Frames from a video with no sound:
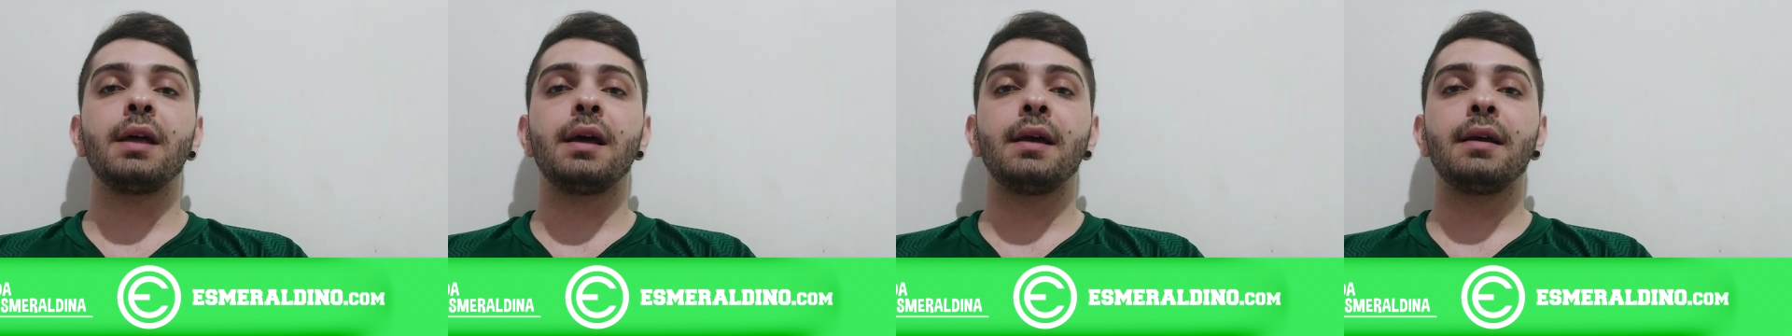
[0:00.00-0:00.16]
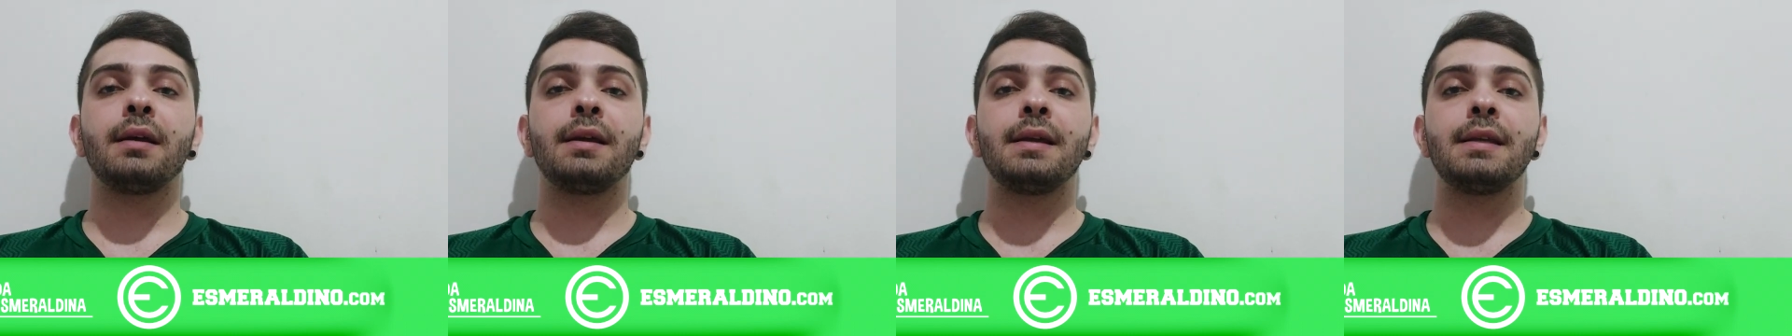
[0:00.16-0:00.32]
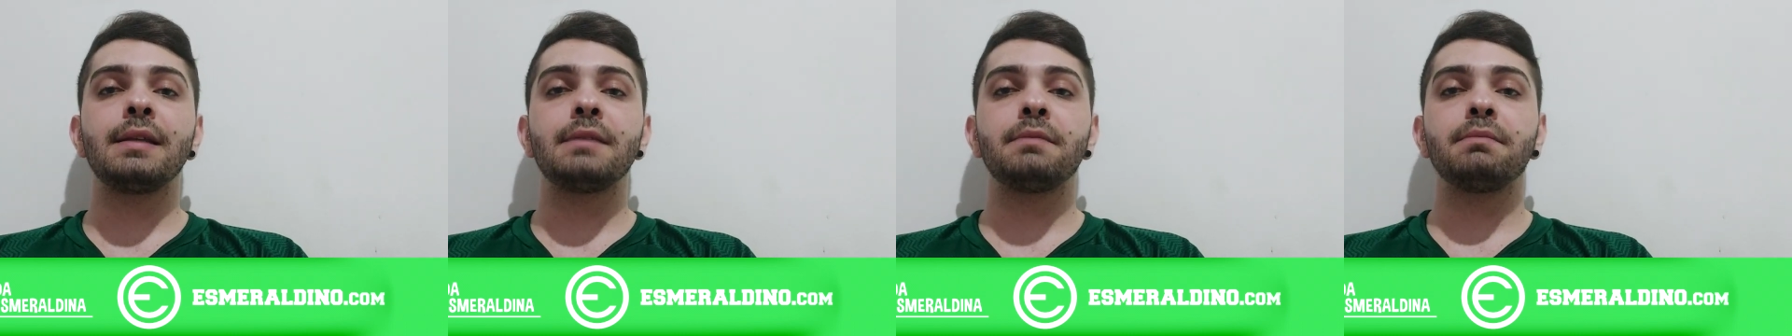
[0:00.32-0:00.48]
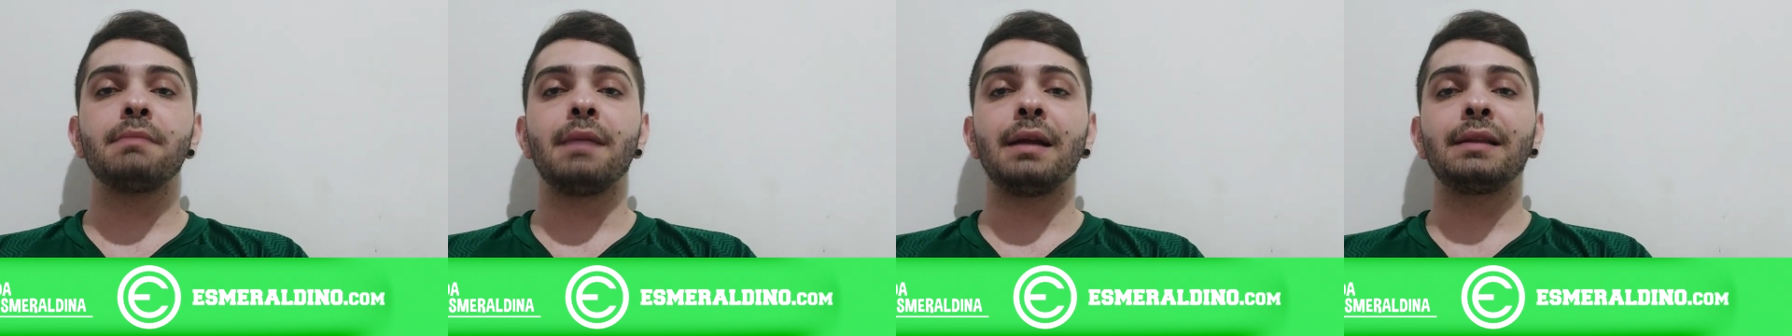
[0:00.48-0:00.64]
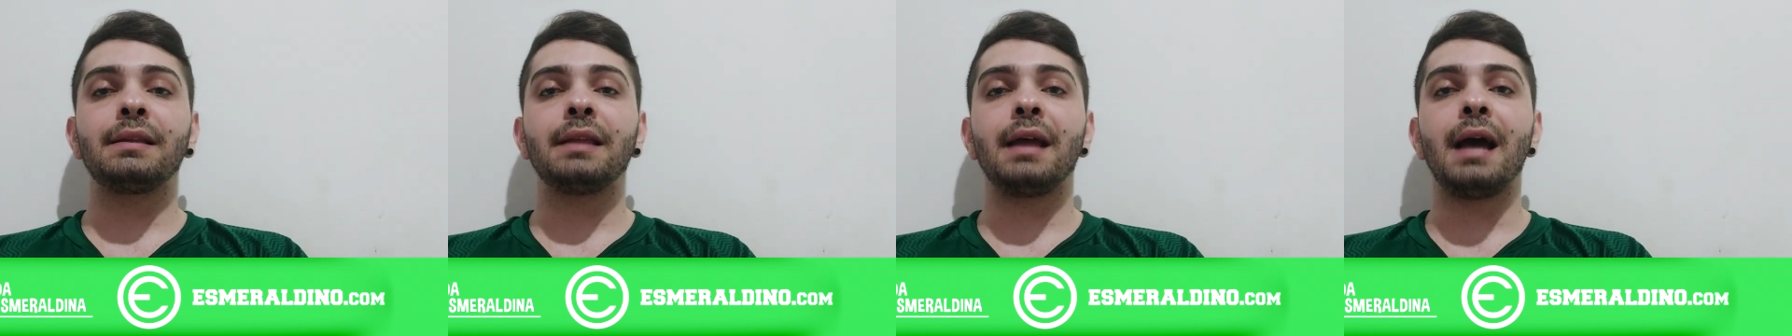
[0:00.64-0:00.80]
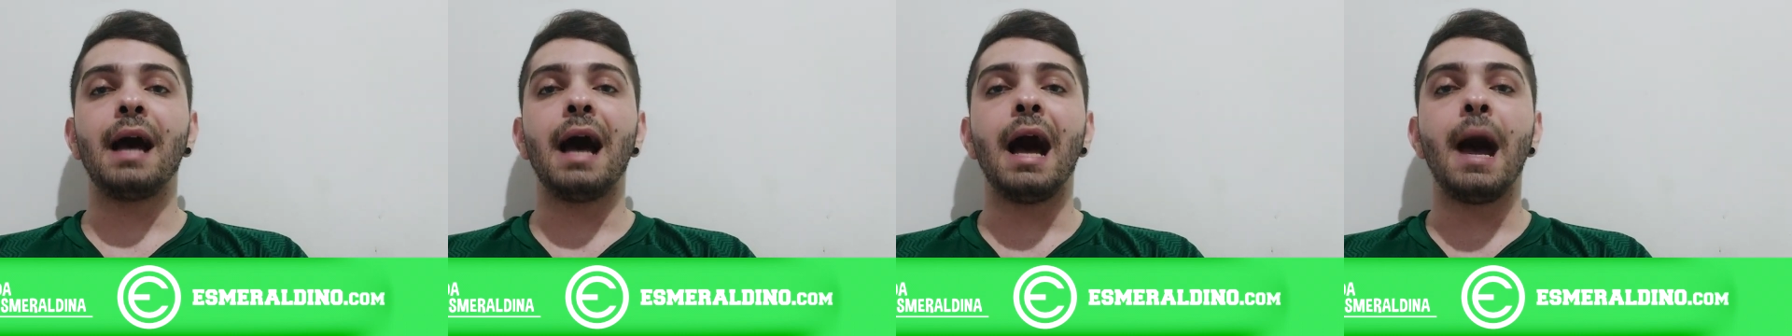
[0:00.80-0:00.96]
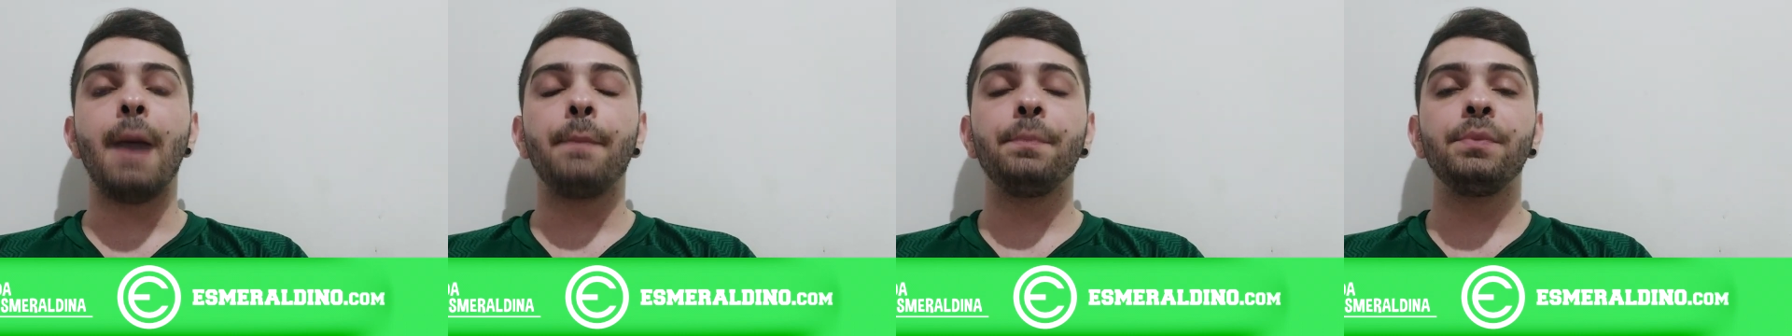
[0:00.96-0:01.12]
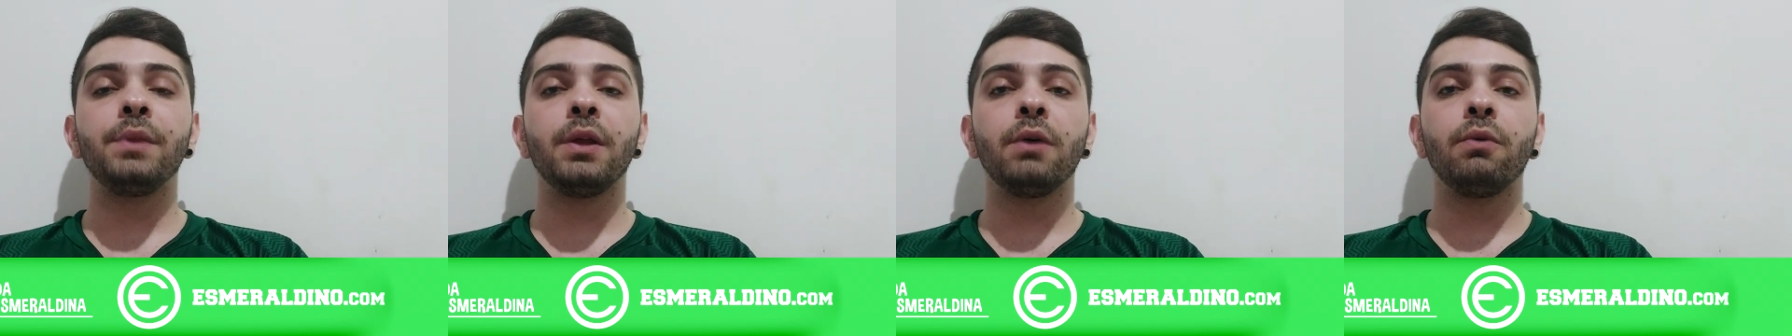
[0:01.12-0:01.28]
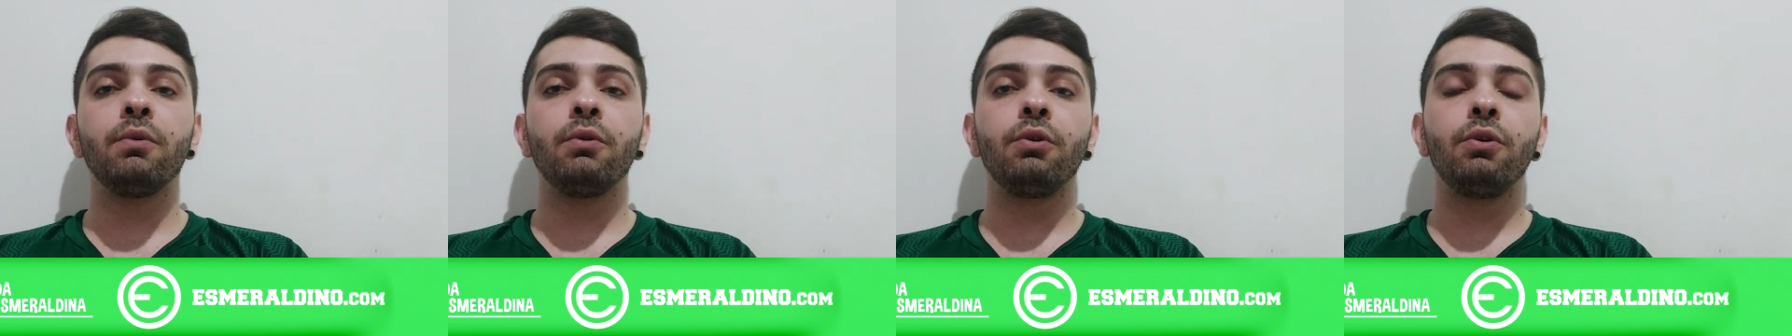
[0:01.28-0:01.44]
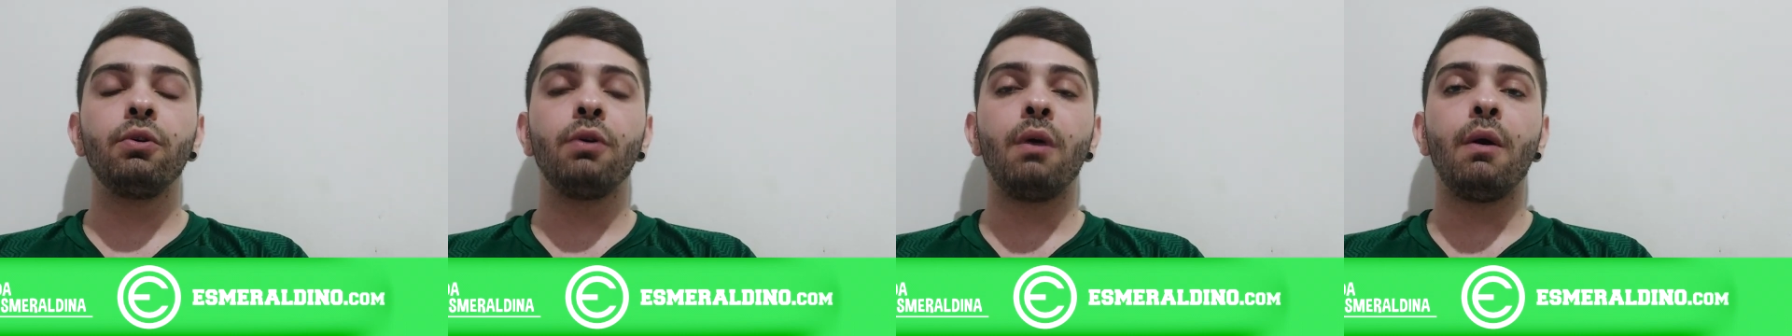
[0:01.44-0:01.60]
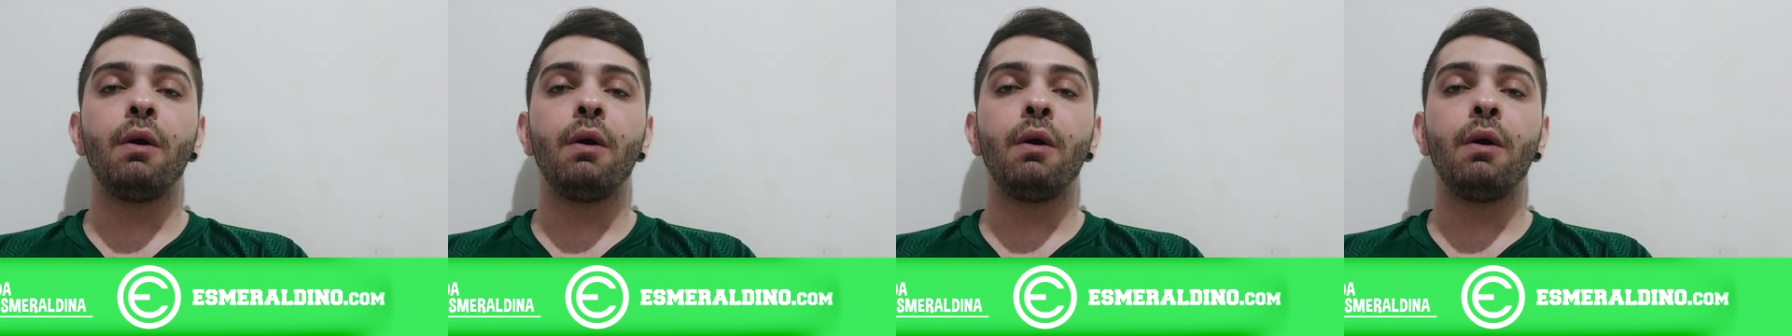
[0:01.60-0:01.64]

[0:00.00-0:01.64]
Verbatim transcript: quis bater rápido, não olhou ao